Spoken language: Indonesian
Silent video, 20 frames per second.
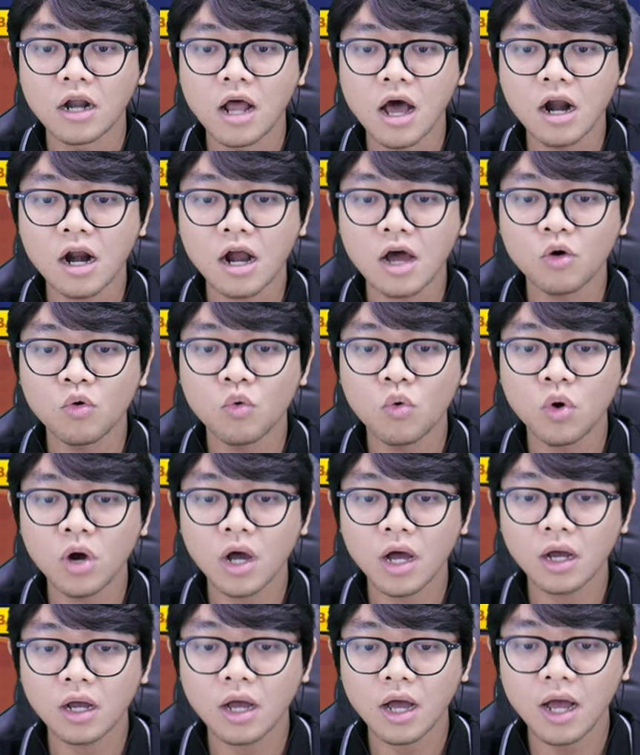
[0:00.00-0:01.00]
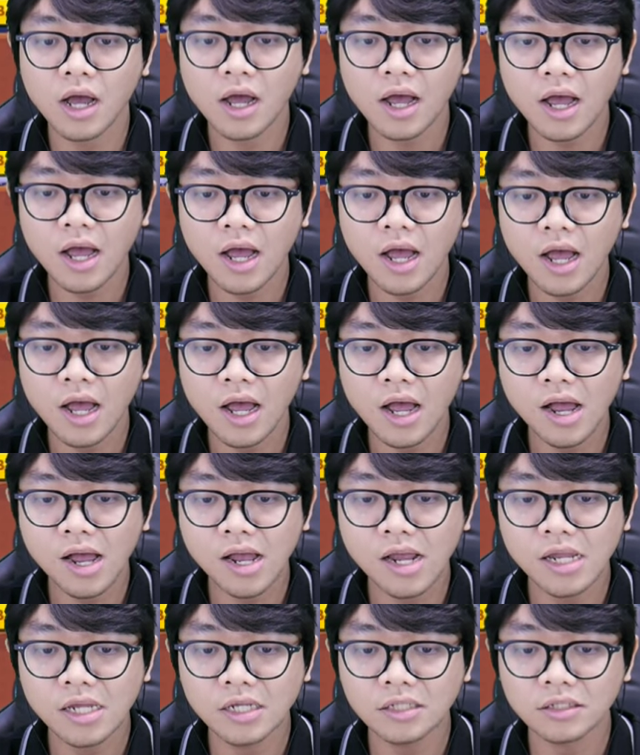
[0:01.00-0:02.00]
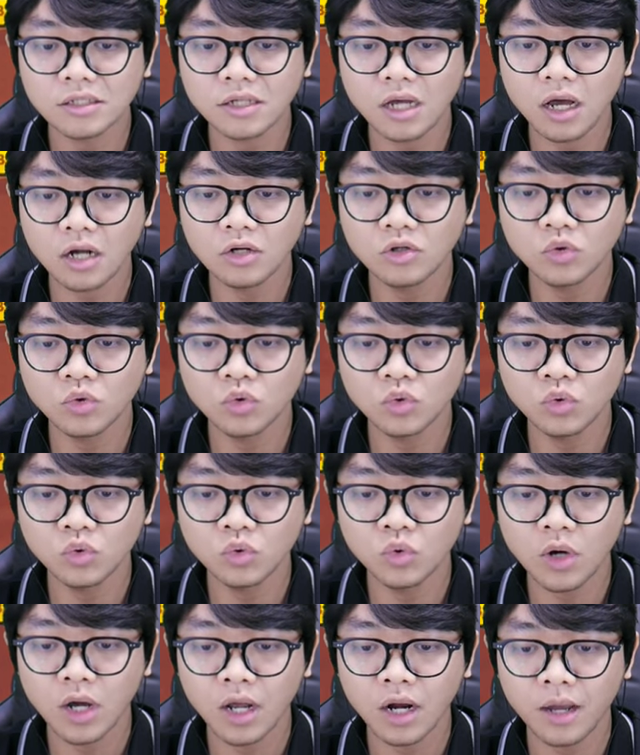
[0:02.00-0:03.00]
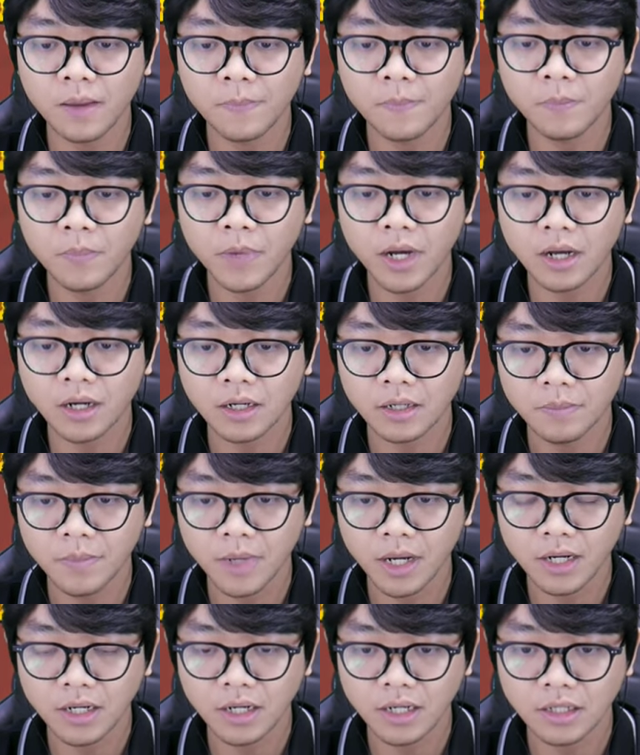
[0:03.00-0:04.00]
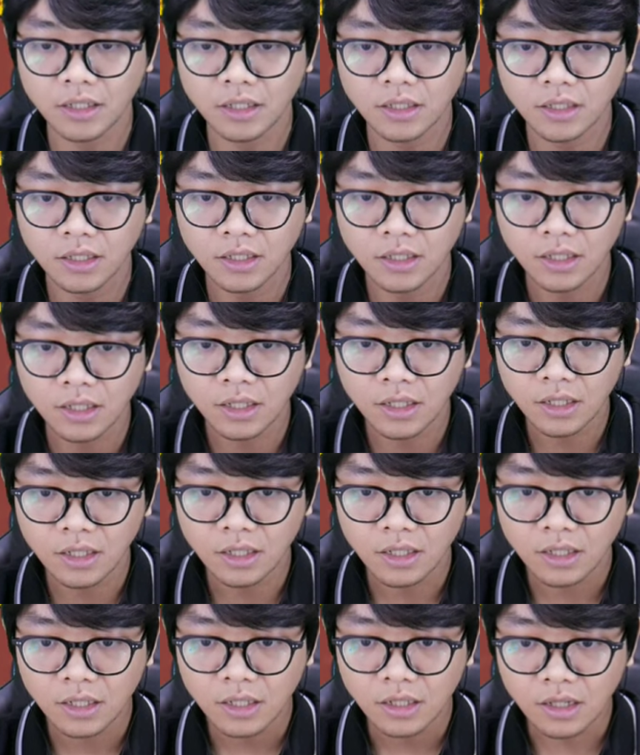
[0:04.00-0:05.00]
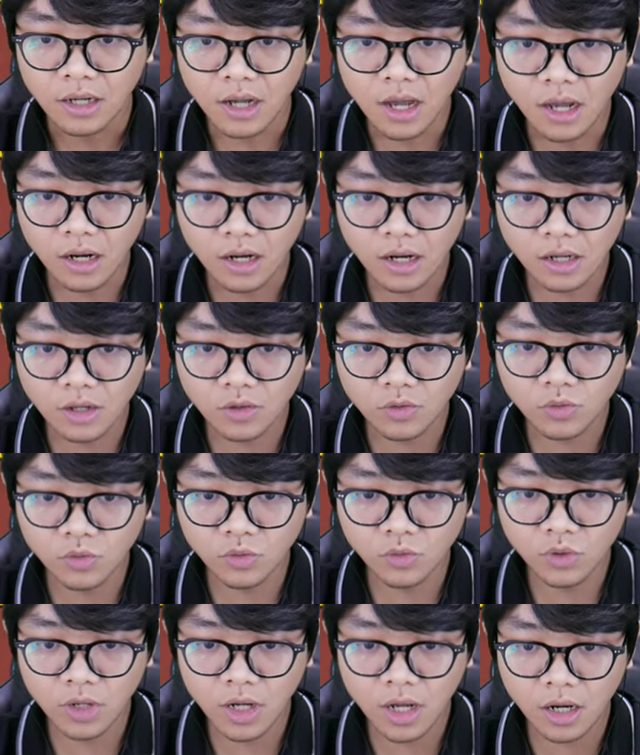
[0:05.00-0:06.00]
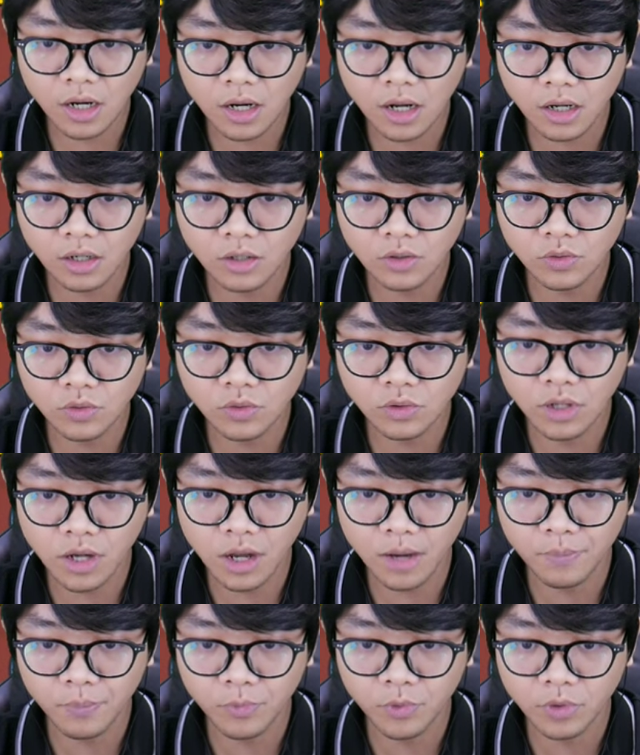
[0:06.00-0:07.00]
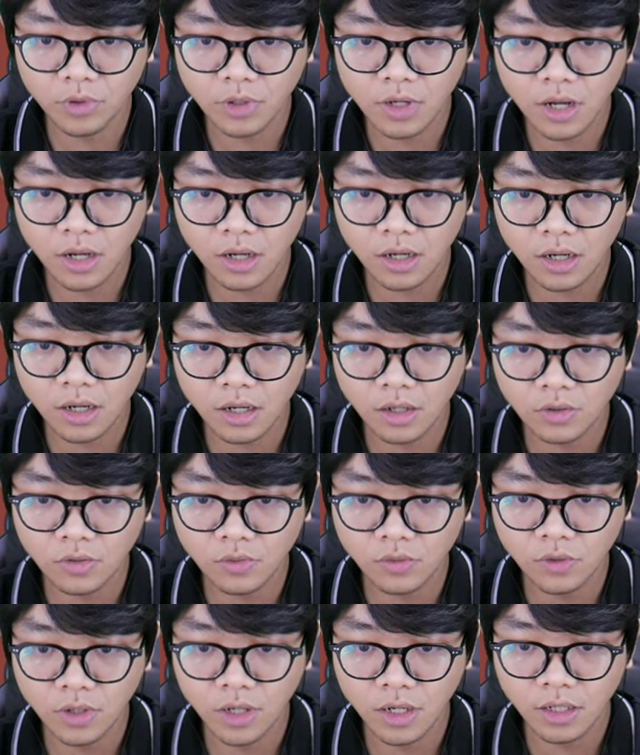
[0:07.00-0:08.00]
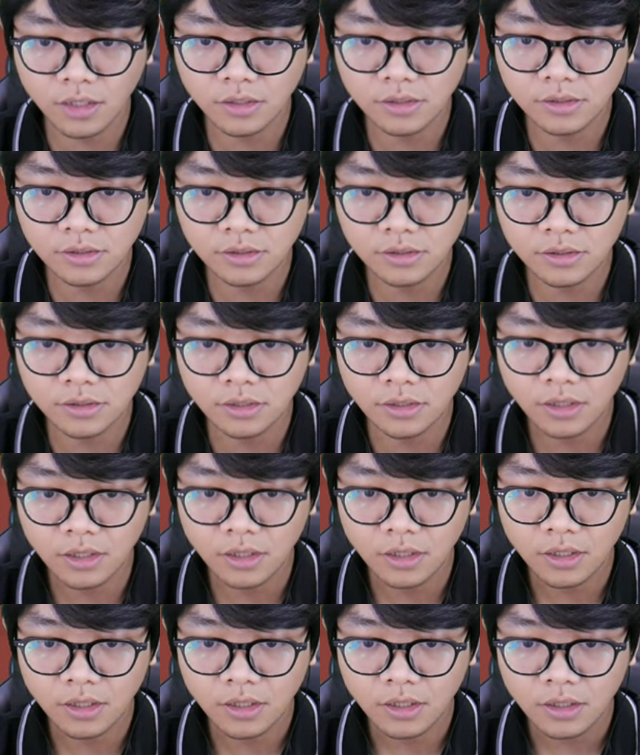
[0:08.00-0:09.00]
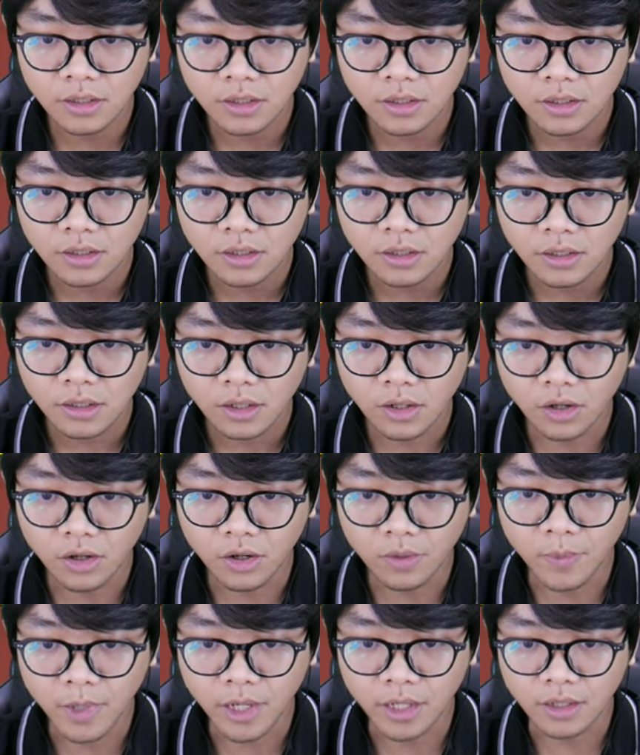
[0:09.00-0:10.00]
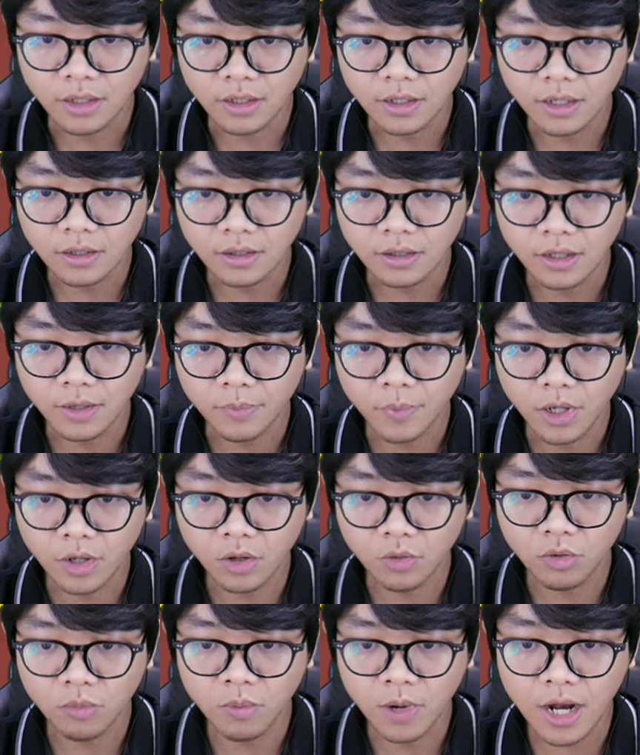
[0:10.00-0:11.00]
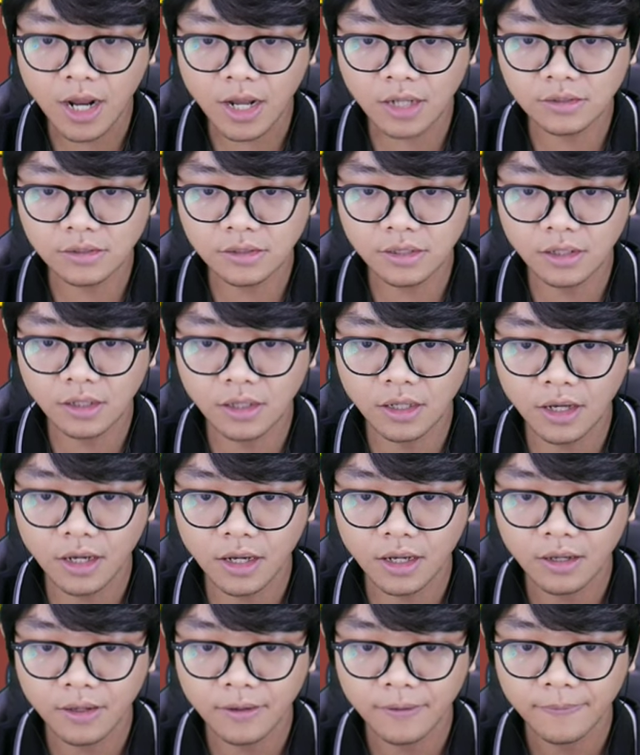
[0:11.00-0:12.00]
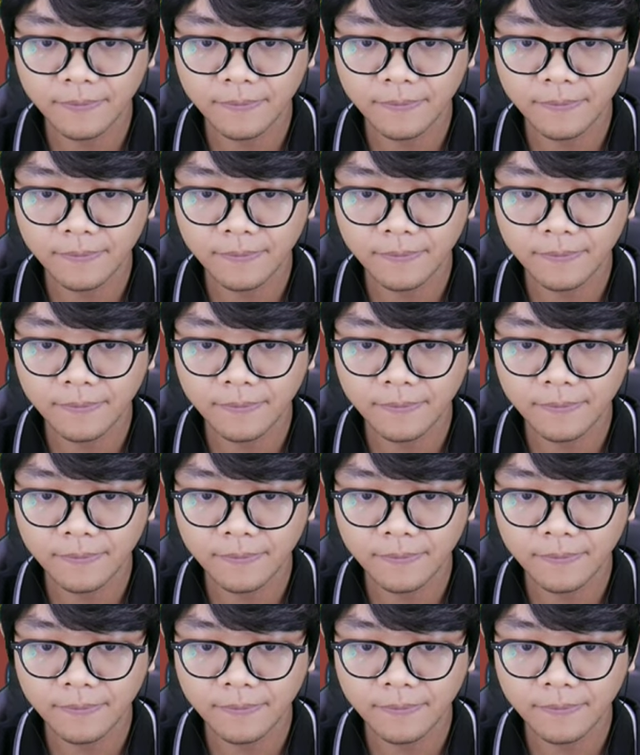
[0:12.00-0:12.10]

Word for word: Darah gua guys. Aduh alamak gimana ini. Darahku, darahku, ya ampun darahku guys. Oh my god, apakah gue berhasil ya?